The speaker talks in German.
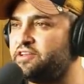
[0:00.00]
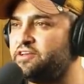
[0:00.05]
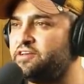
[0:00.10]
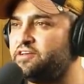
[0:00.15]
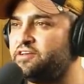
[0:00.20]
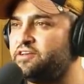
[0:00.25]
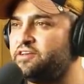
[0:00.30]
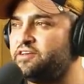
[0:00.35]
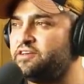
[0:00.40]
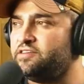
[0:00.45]

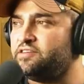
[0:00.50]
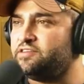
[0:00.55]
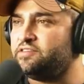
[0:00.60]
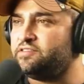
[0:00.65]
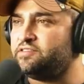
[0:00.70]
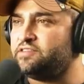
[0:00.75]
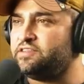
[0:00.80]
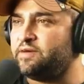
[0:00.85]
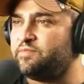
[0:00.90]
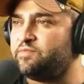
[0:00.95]
Ja, mach
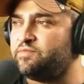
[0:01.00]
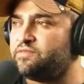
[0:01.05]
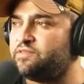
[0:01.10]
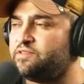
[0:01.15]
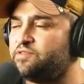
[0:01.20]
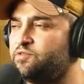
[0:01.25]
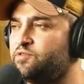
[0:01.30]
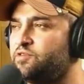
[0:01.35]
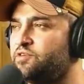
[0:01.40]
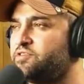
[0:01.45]
das. Ich, ich habe
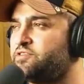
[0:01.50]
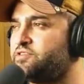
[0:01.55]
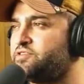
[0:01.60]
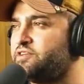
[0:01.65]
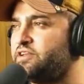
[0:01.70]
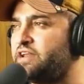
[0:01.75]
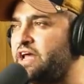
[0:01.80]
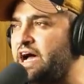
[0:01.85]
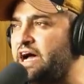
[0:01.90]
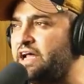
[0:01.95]
nur noch
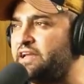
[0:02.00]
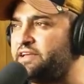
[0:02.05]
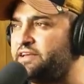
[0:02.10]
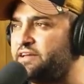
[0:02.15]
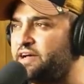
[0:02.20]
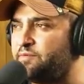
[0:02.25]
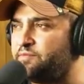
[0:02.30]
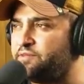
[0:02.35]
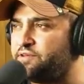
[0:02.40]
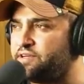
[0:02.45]
den Ali,
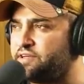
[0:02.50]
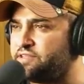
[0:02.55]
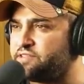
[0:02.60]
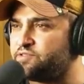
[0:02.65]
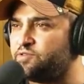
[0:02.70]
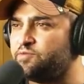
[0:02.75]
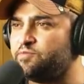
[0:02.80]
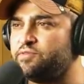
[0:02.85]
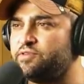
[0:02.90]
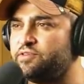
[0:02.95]
habe ich als
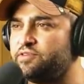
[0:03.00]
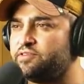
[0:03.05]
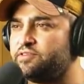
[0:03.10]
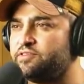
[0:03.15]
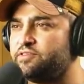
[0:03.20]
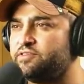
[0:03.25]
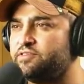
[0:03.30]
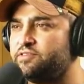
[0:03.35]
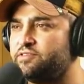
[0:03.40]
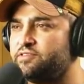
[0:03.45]
Kumpel.
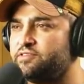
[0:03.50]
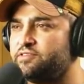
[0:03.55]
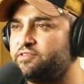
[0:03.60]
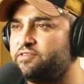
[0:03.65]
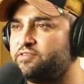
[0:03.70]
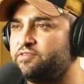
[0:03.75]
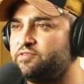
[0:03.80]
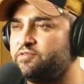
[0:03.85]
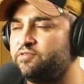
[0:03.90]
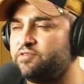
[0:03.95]

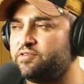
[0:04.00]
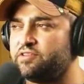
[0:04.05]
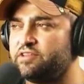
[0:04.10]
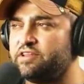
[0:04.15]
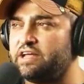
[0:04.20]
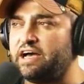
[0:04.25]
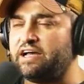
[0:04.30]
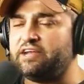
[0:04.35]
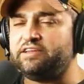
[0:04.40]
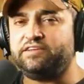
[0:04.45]
Nur noch den
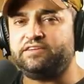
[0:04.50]
Ali.